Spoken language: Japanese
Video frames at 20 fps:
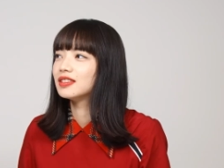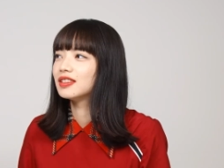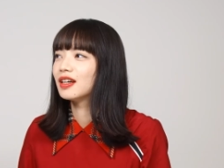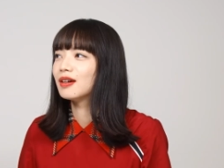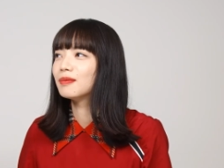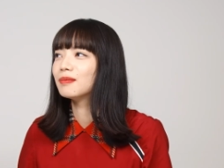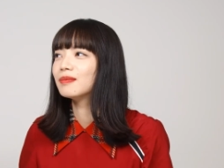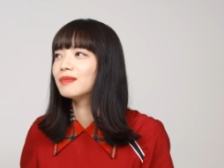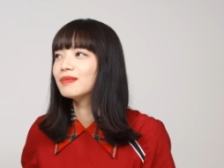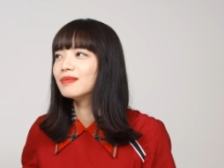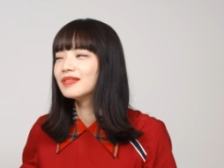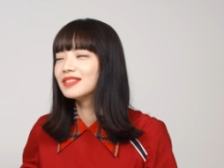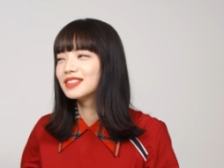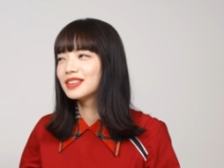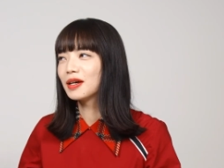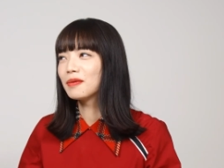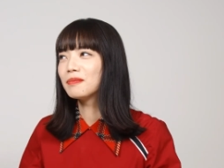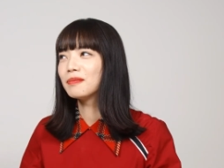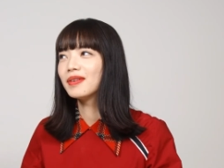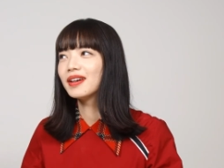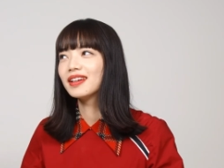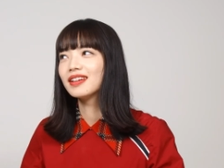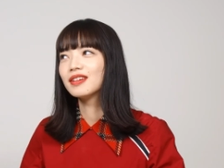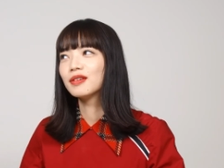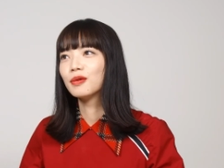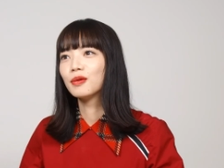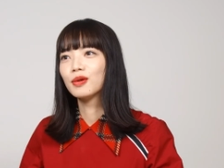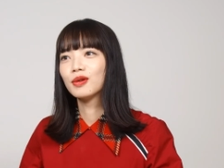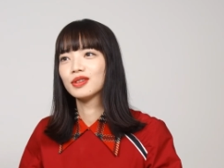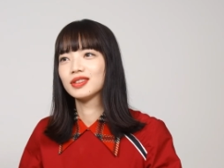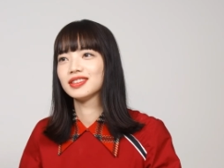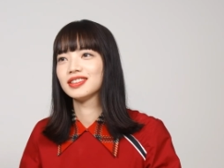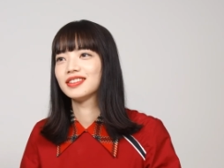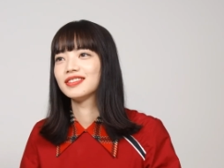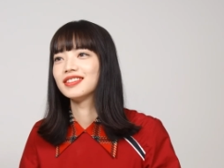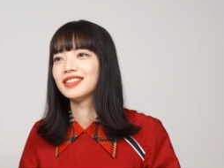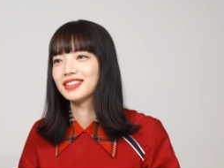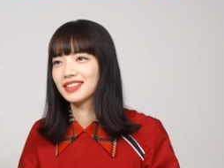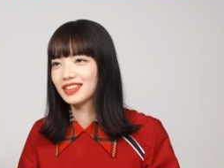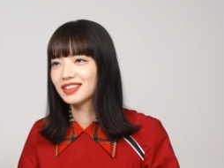三三枚おろしって
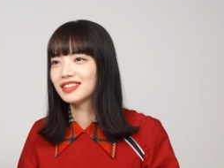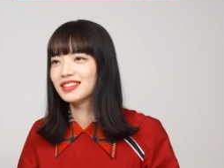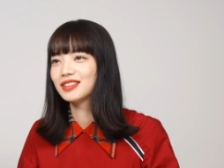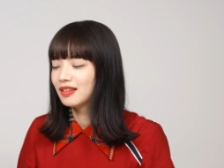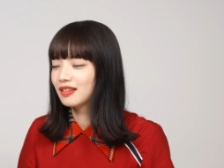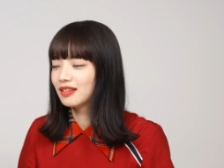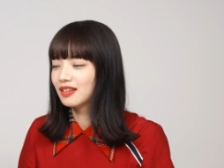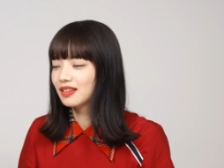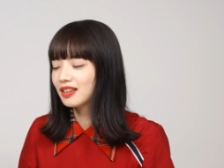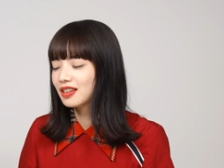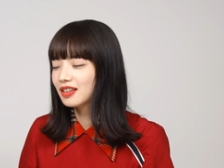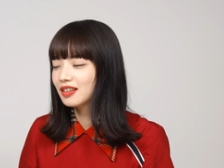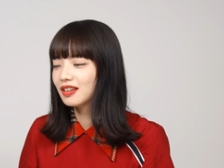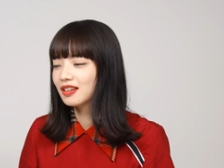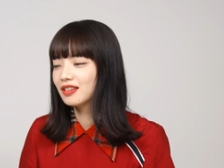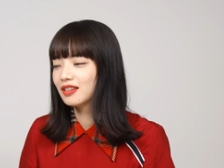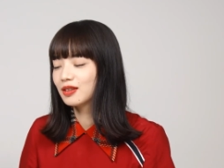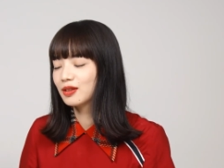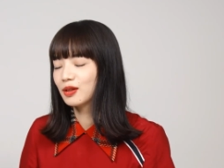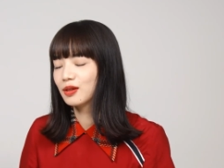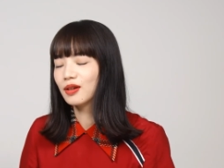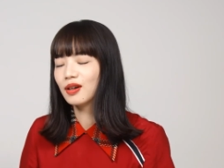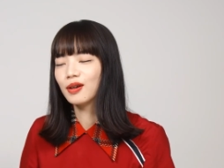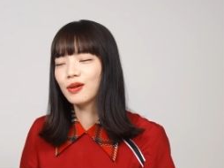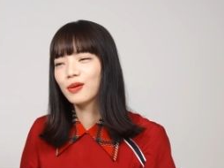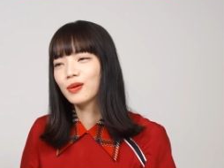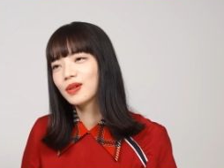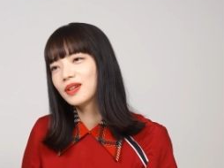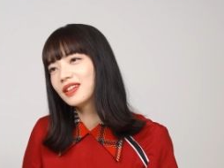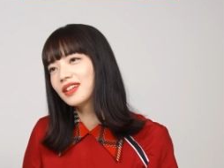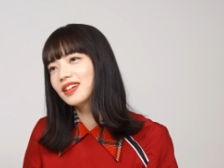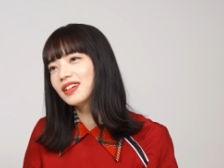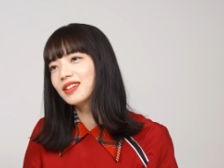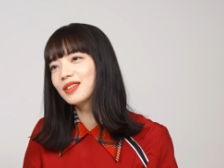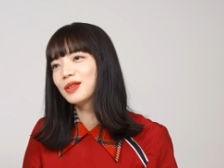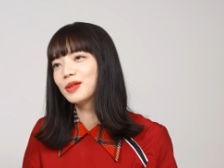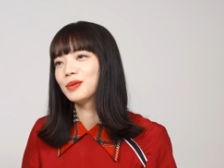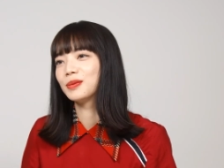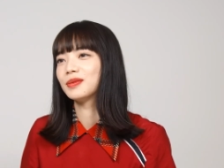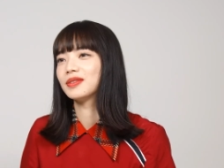いうんですかなんか綺麗にできたらかっこいい
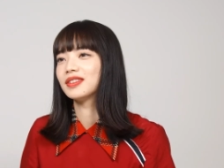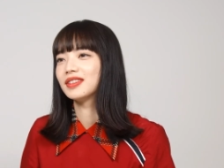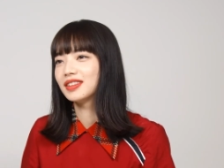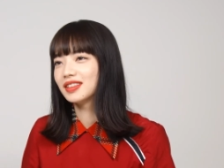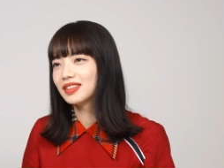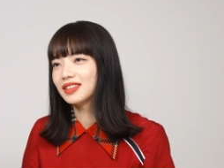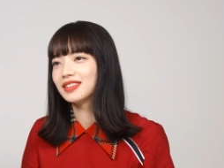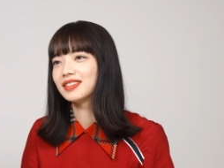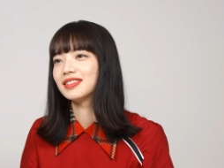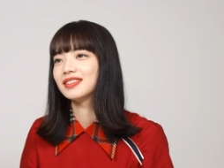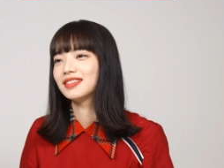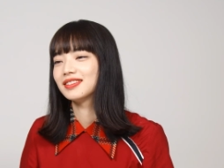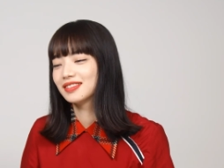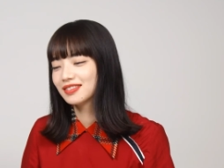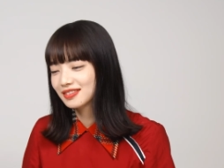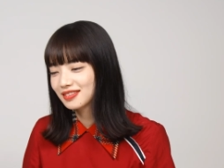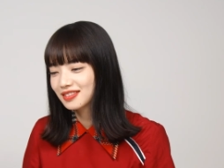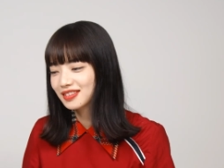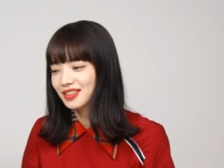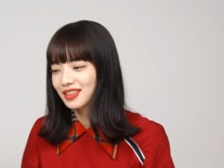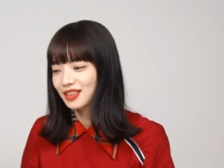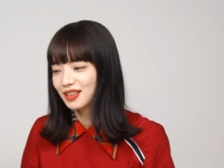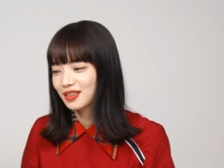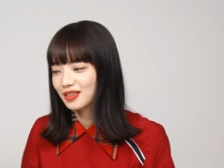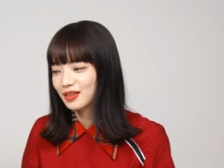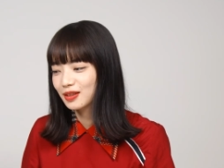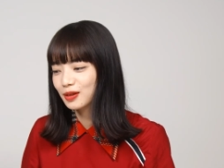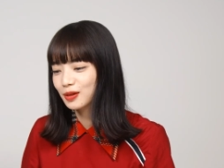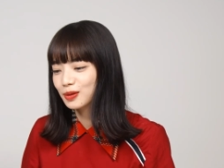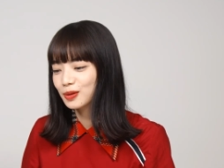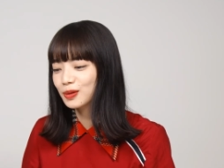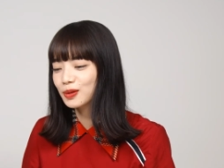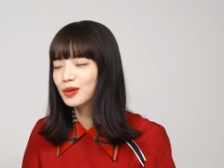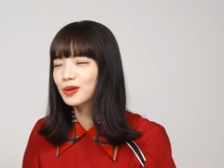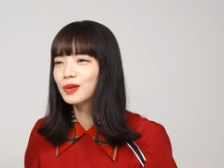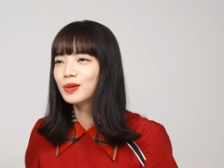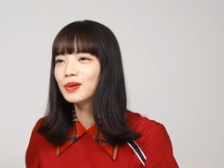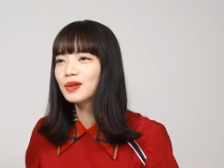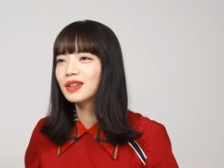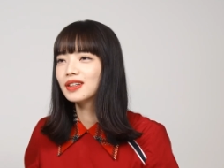なと思ってなんかそうい
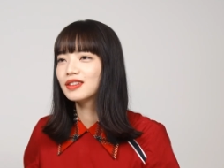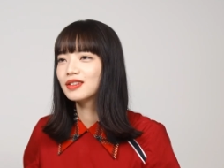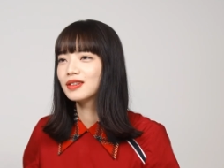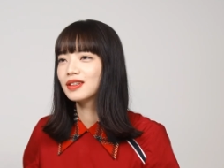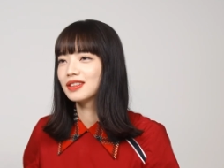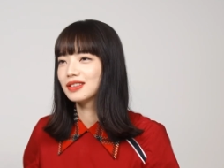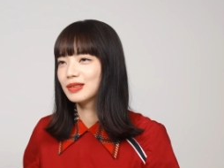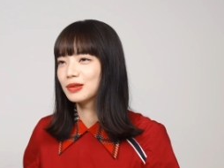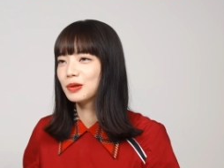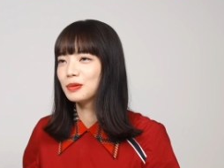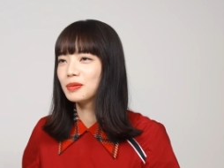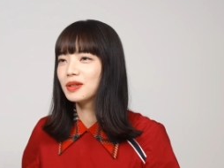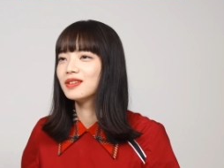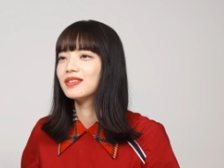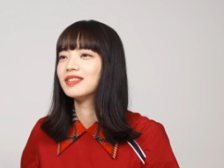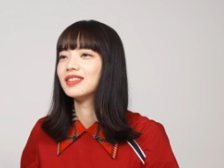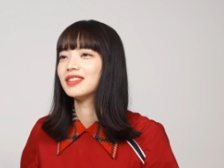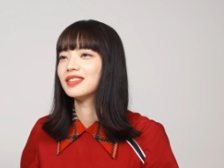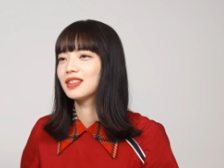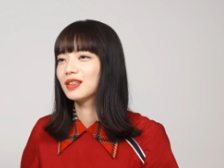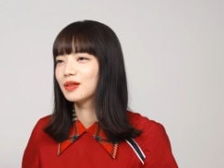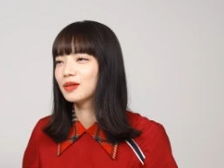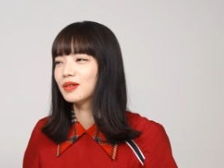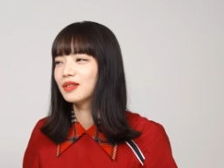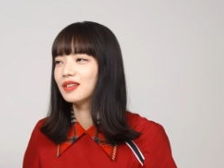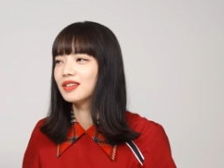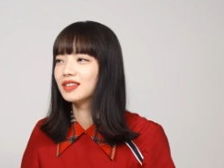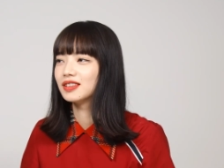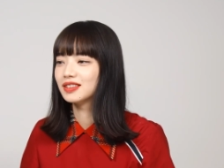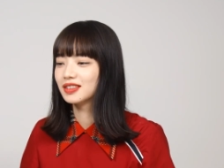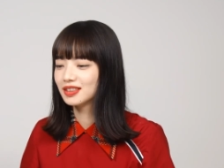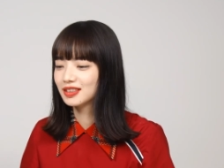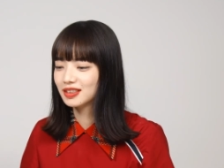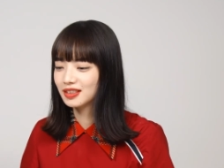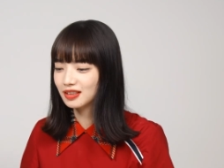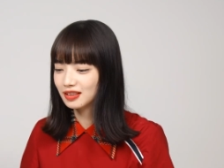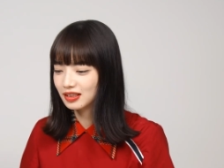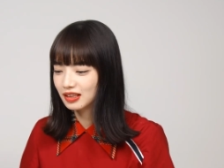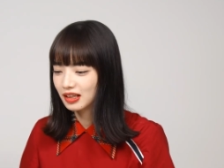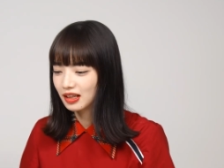う動画とかすごい見るんですけどあなん
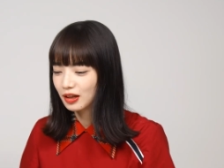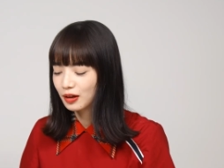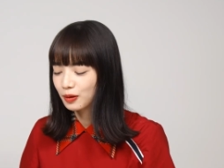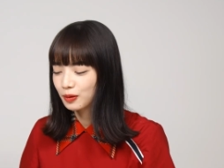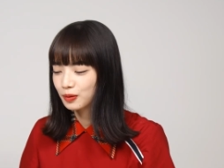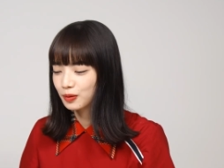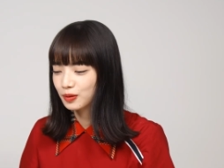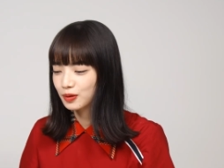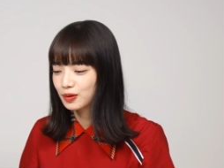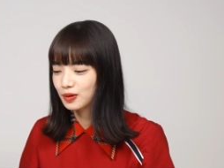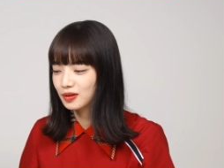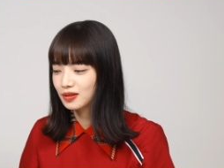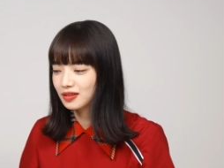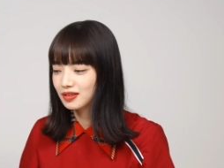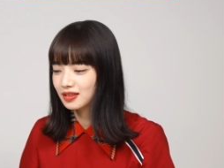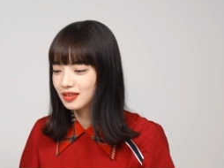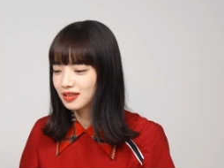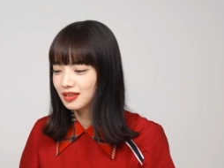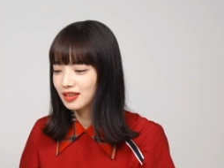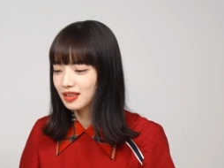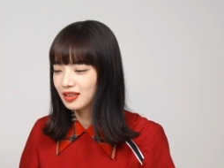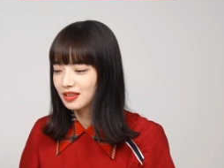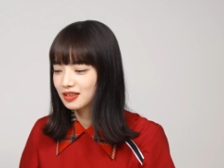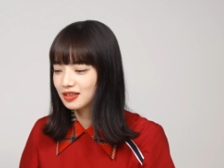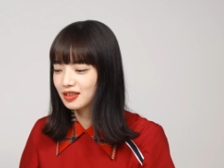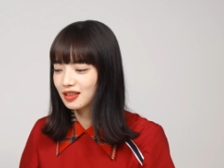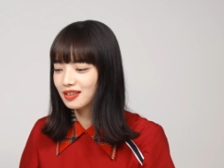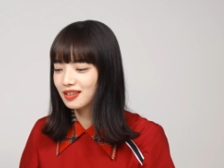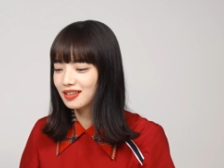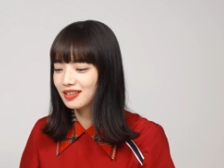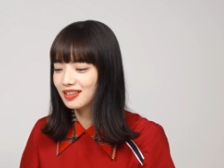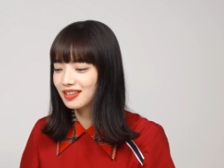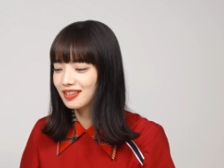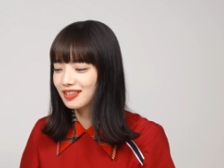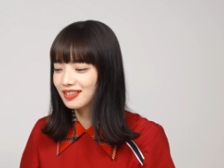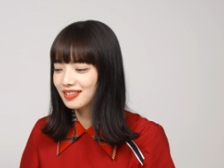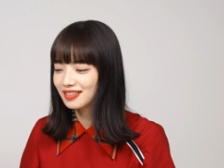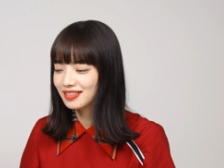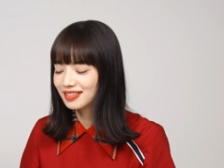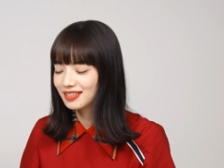かこの人素敵
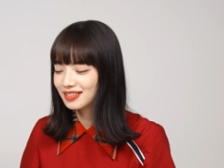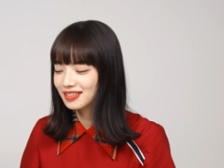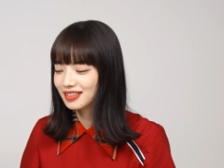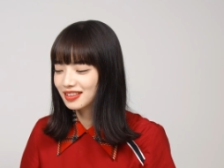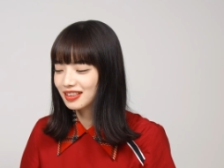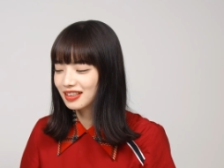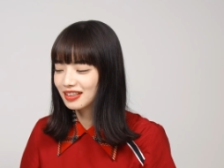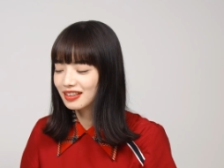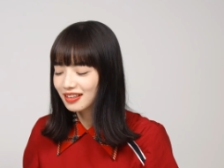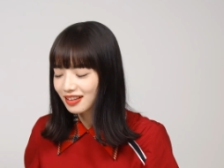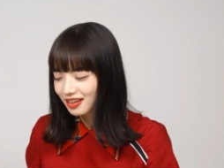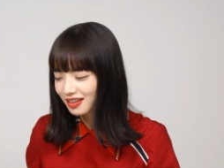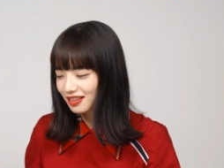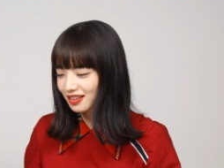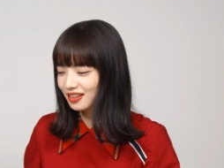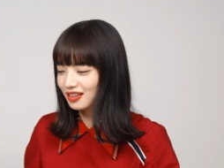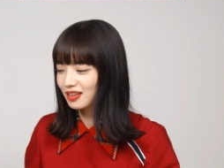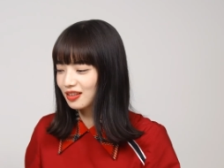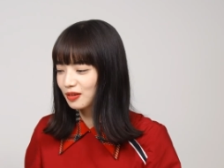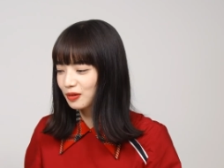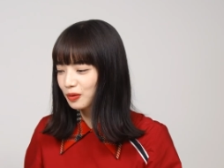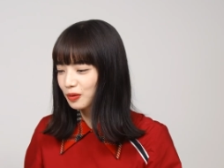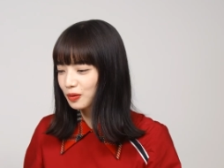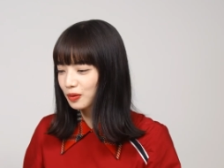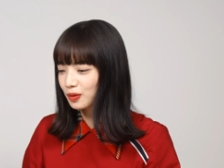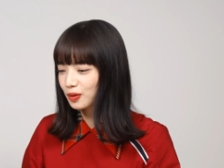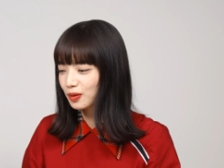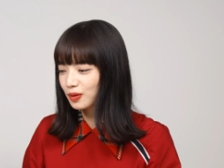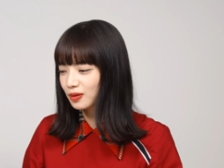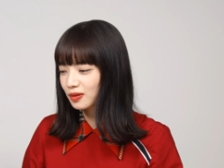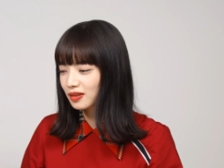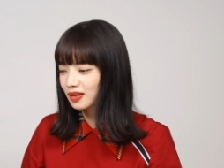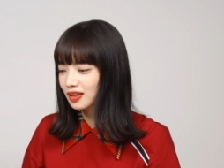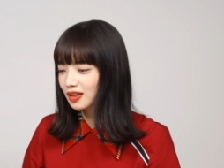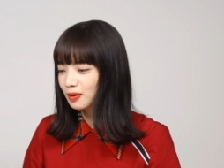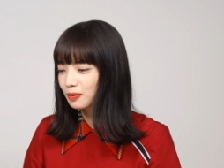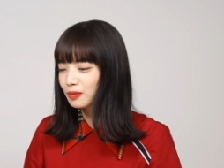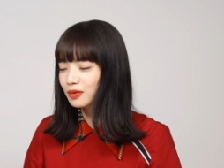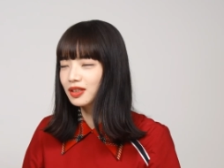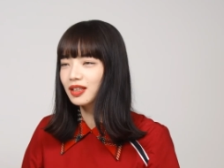に綺麗に本当
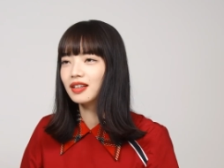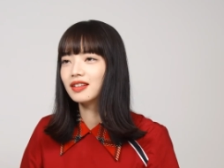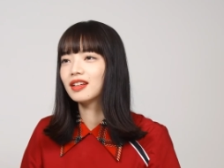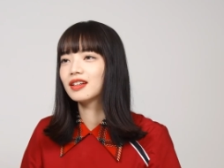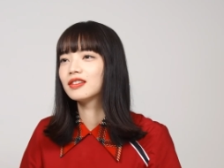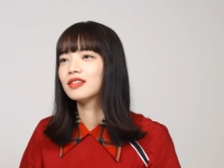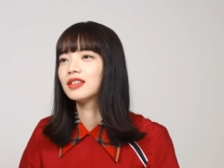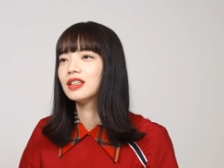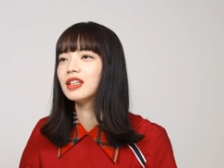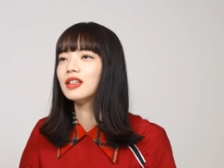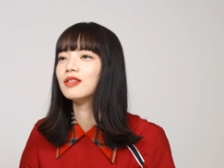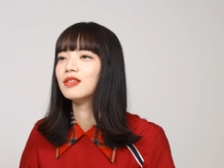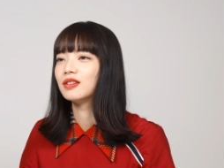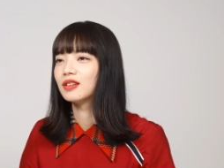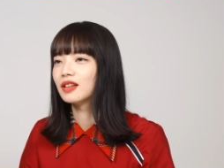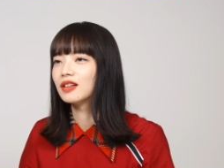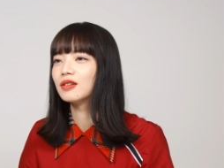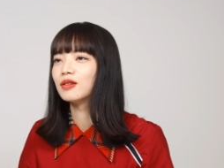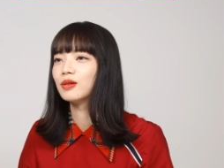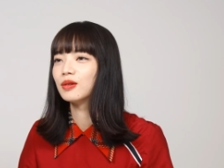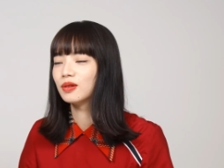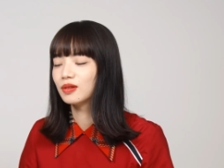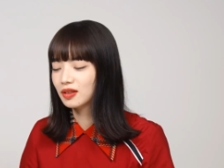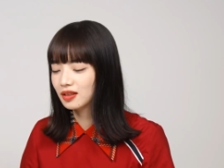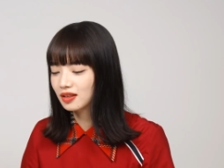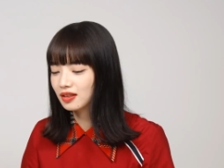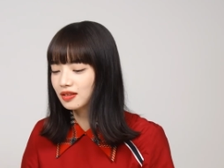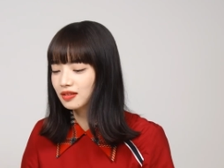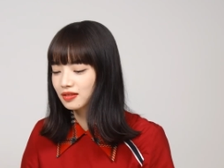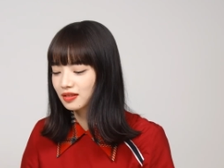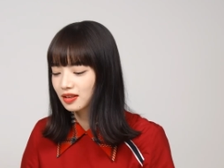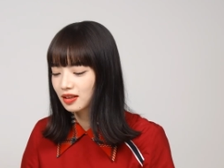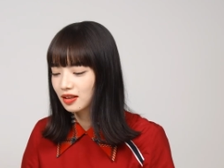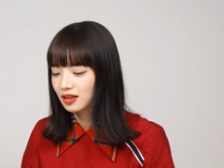無駄なく切るなというか